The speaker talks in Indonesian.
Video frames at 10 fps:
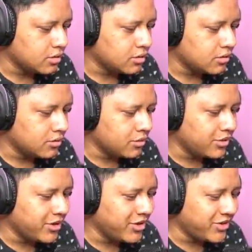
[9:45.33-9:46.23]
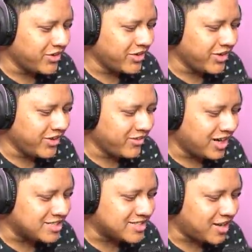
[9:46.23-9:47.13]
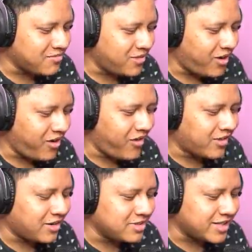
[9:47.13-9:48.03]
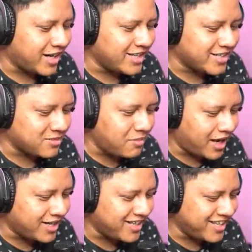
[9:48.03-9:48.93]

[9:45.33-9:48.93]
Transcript: Widih, what's up bro? Kamu terakhir kembali.